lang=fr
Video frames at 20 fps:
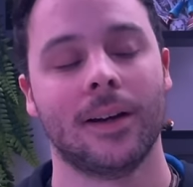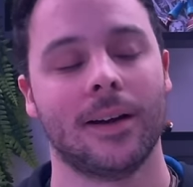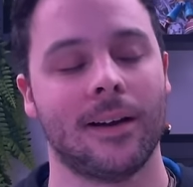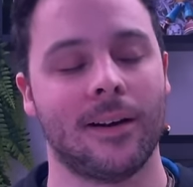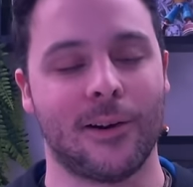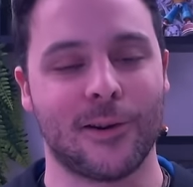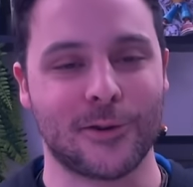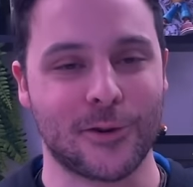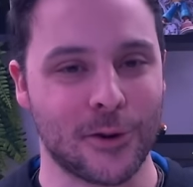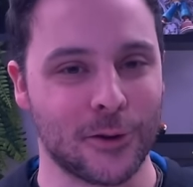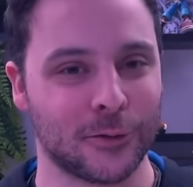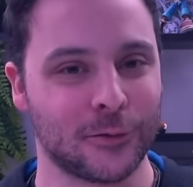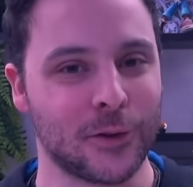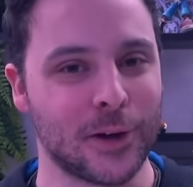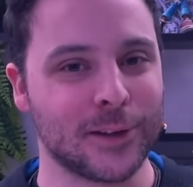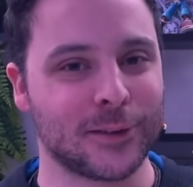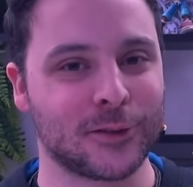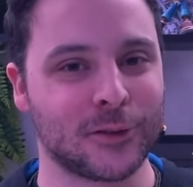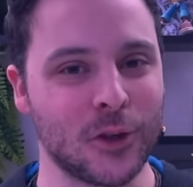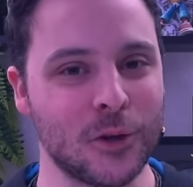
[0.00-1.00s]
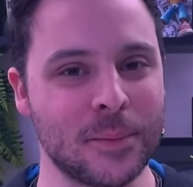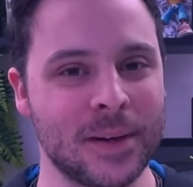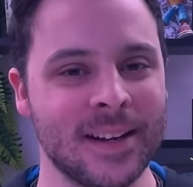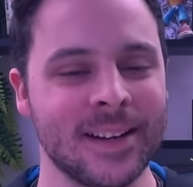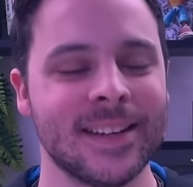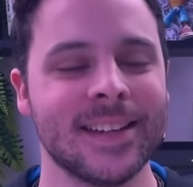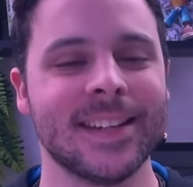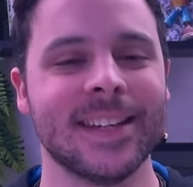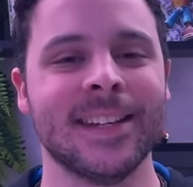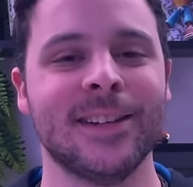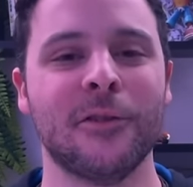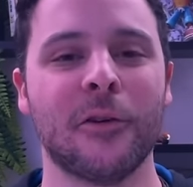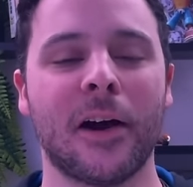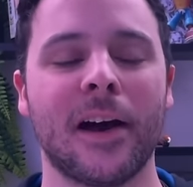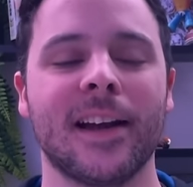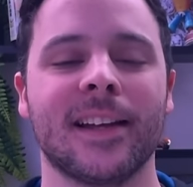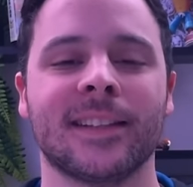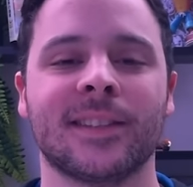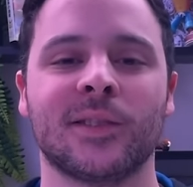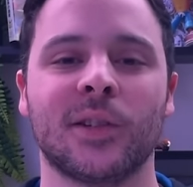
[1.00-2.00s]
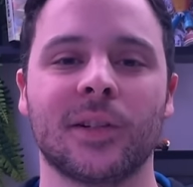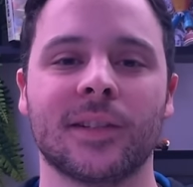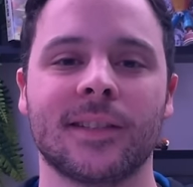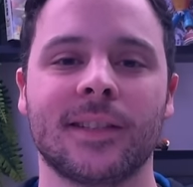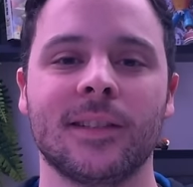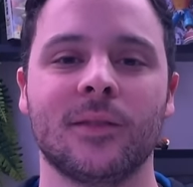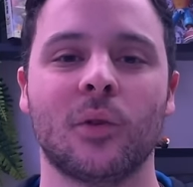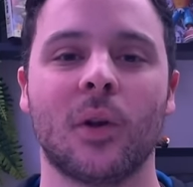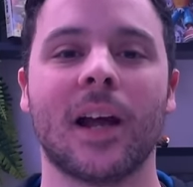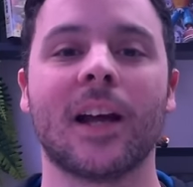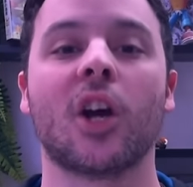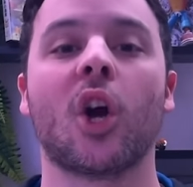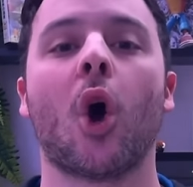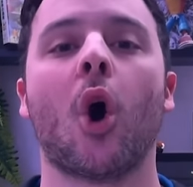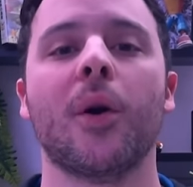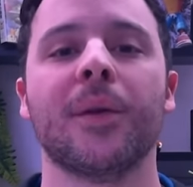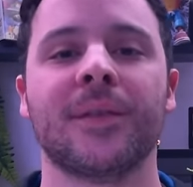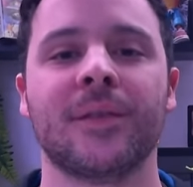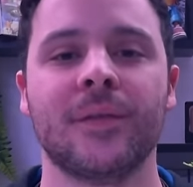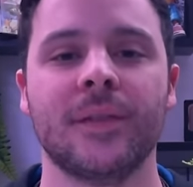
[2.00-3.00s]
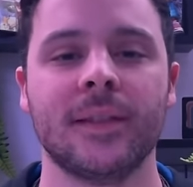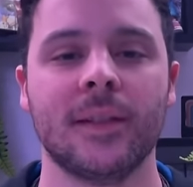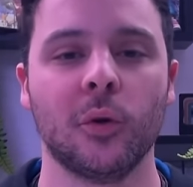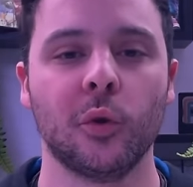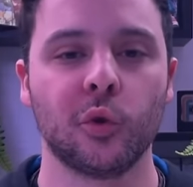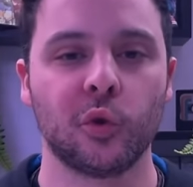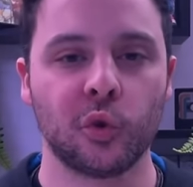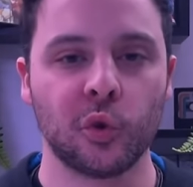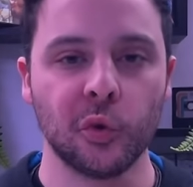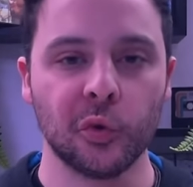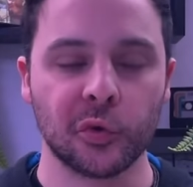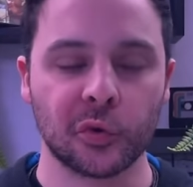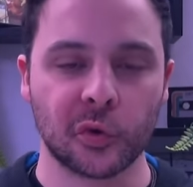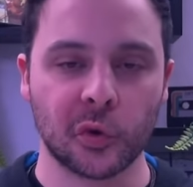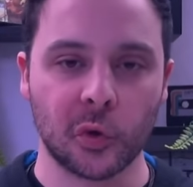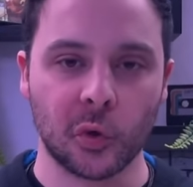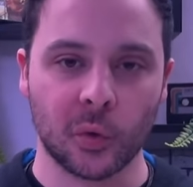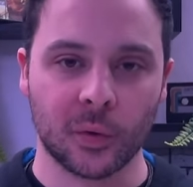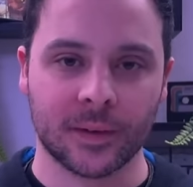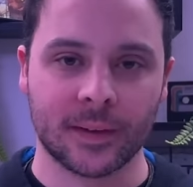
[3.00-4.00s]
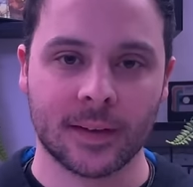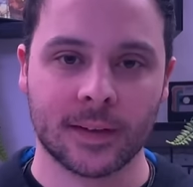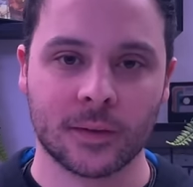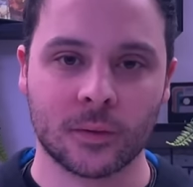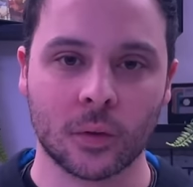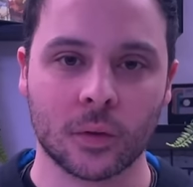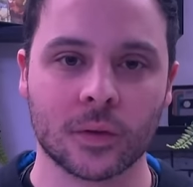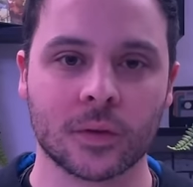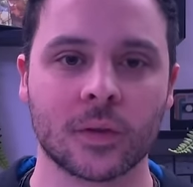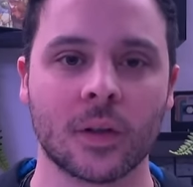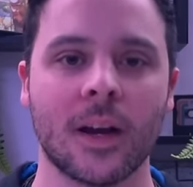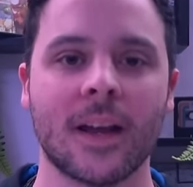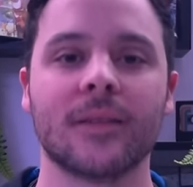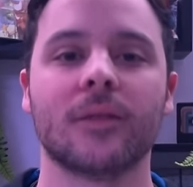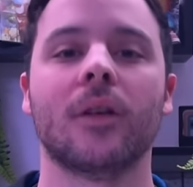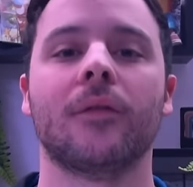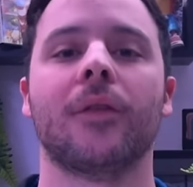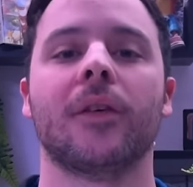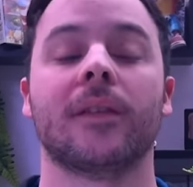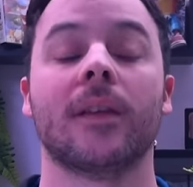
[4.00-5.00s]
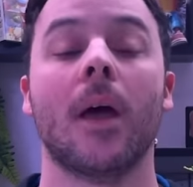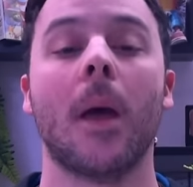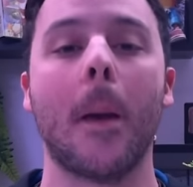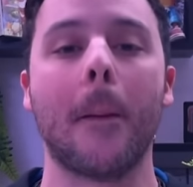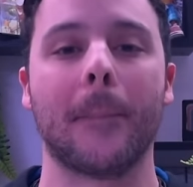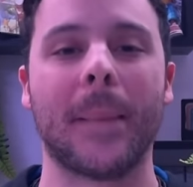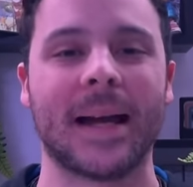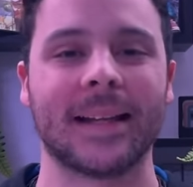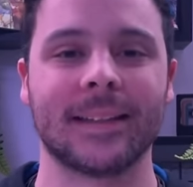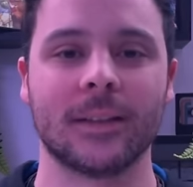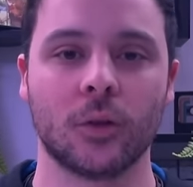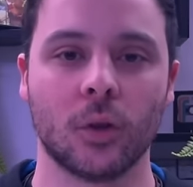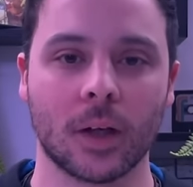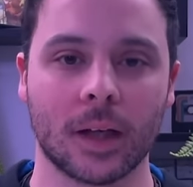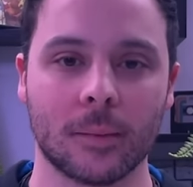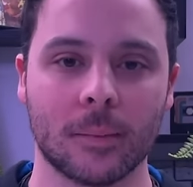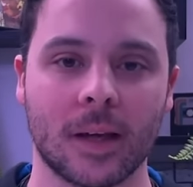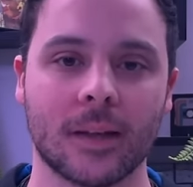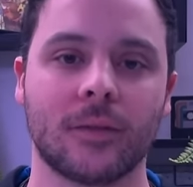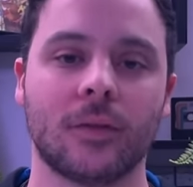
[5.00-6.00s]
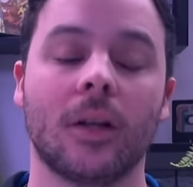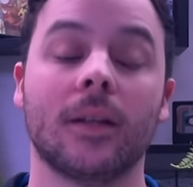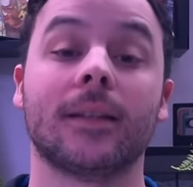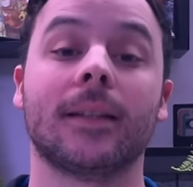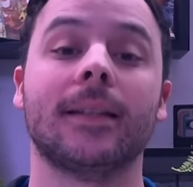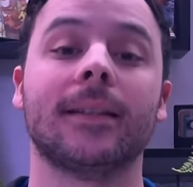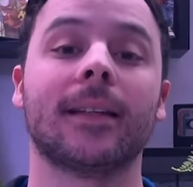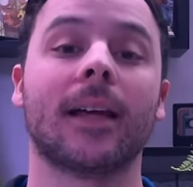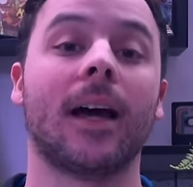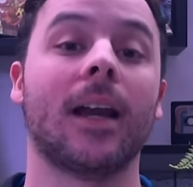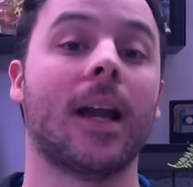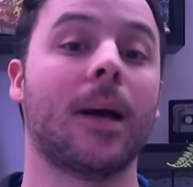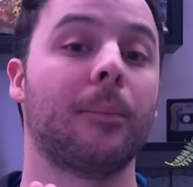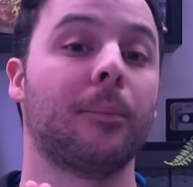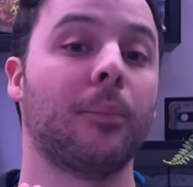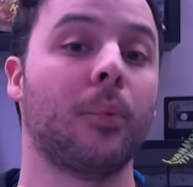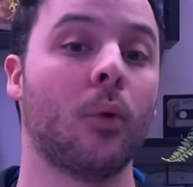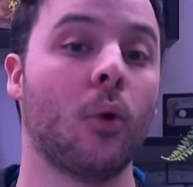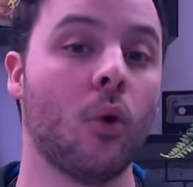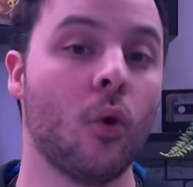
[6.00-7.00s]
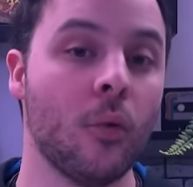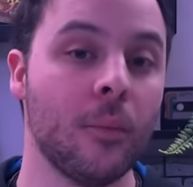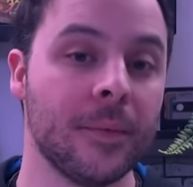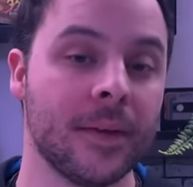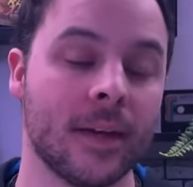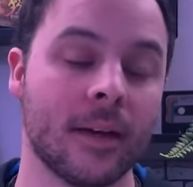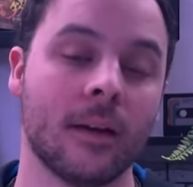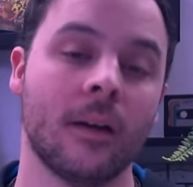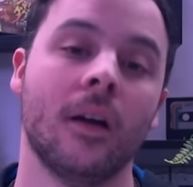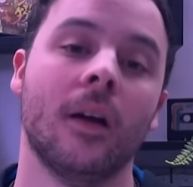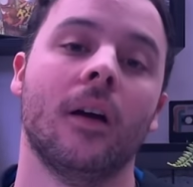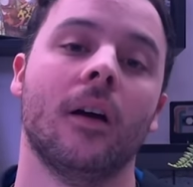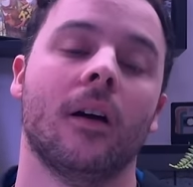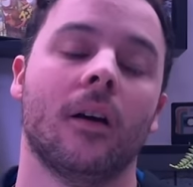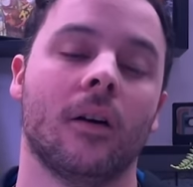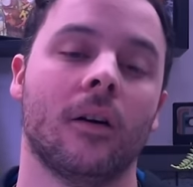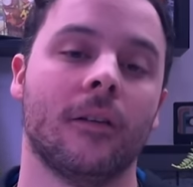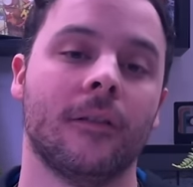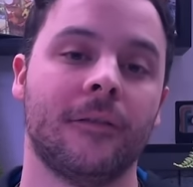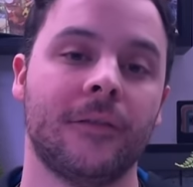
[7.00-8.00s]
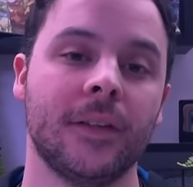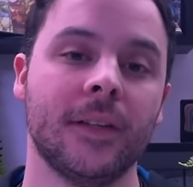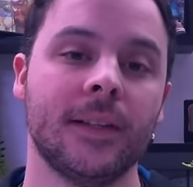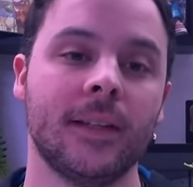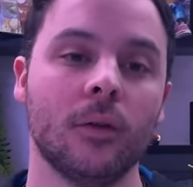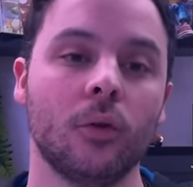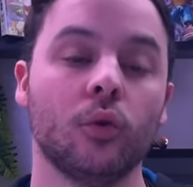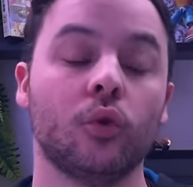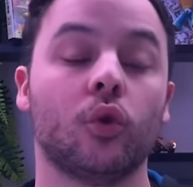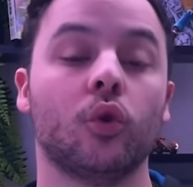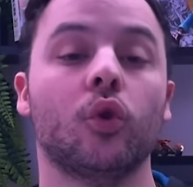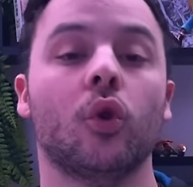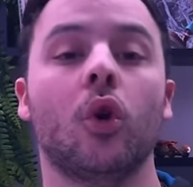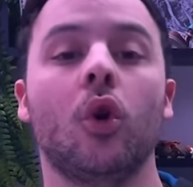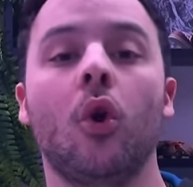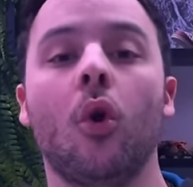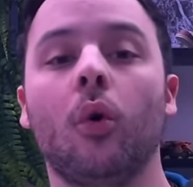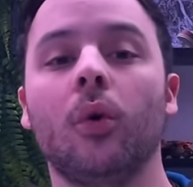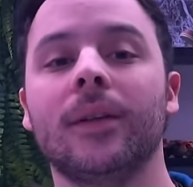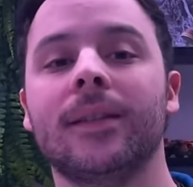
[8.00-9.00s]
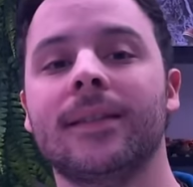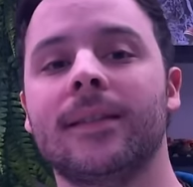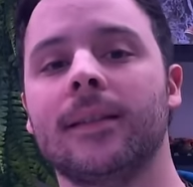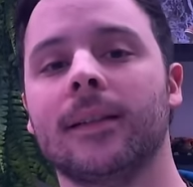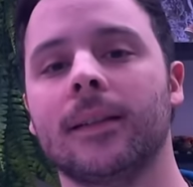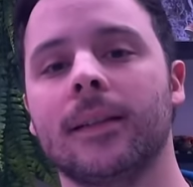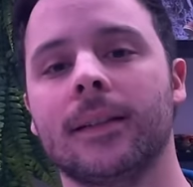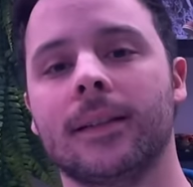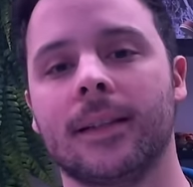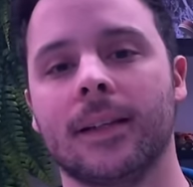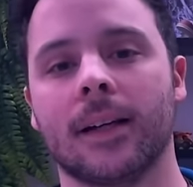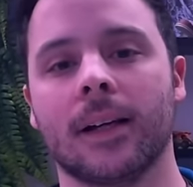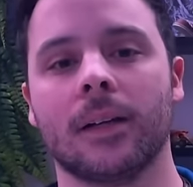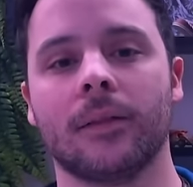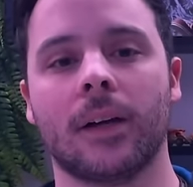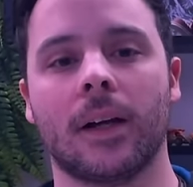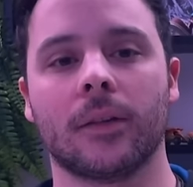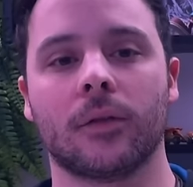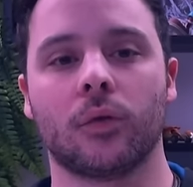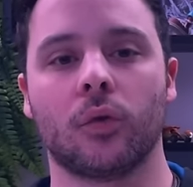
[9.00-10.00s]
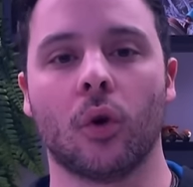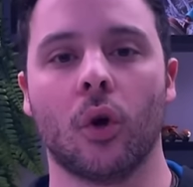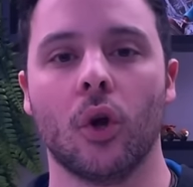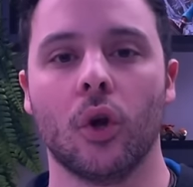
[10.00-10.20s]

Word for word: Alors encore une fois, demain, il y aura la sortie de la grosse vidéo Tout ce que l'on sait sur The Last of Us partie de remaster qui sera la première euh, vidéo d'une longue série qui arrivera sur